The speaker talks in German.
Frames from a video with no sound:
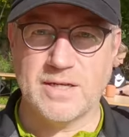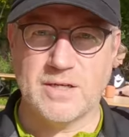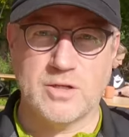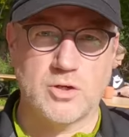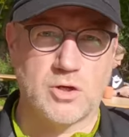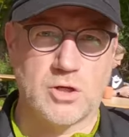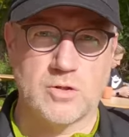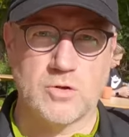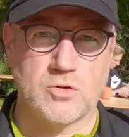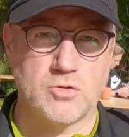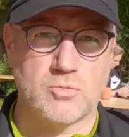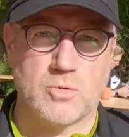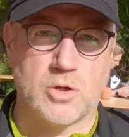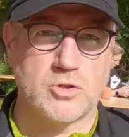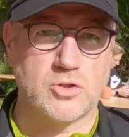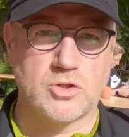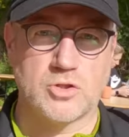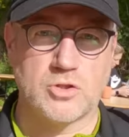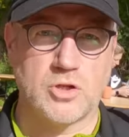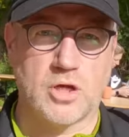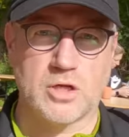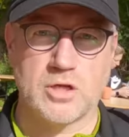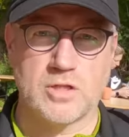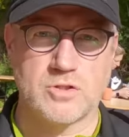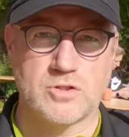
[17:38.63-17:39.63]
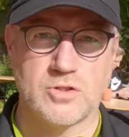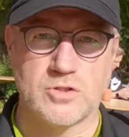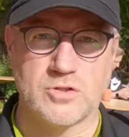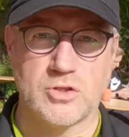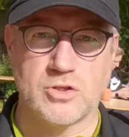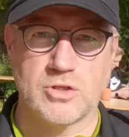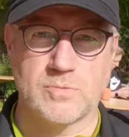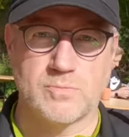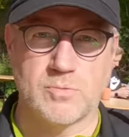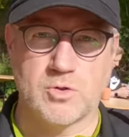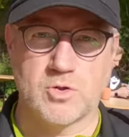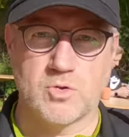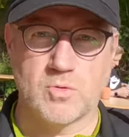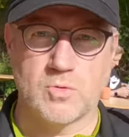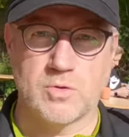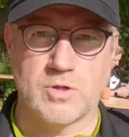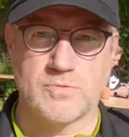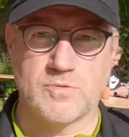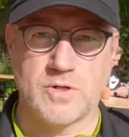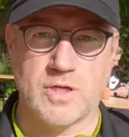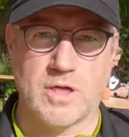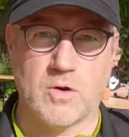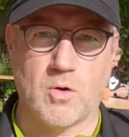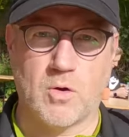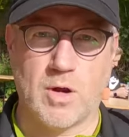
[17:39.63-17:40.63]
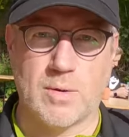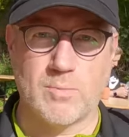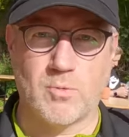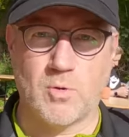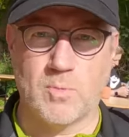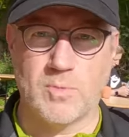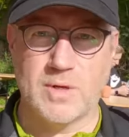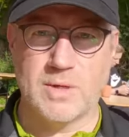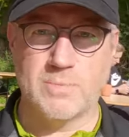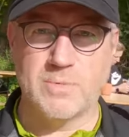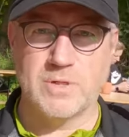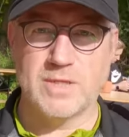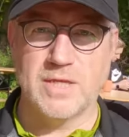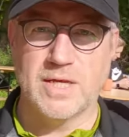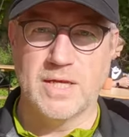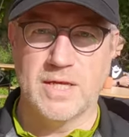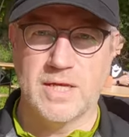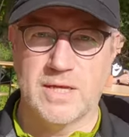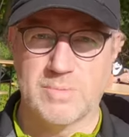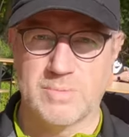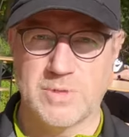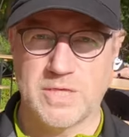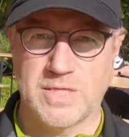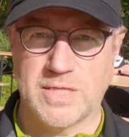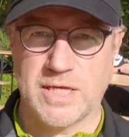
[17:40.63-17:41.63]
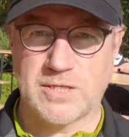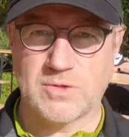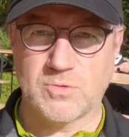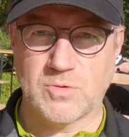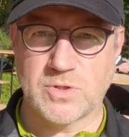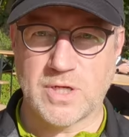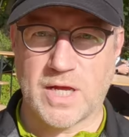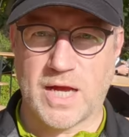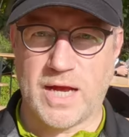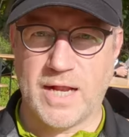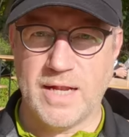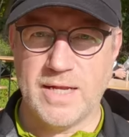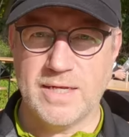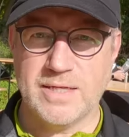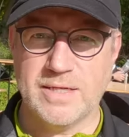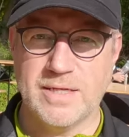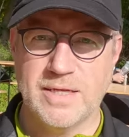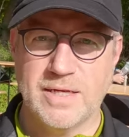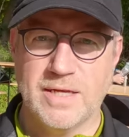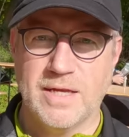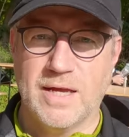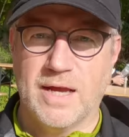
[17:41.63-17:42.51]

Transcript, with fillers: Ne? Kann auch Tag jetzt hier sitzen, bis dunkel wird, ja auch kein Problem mit. Dich nett unterhalten.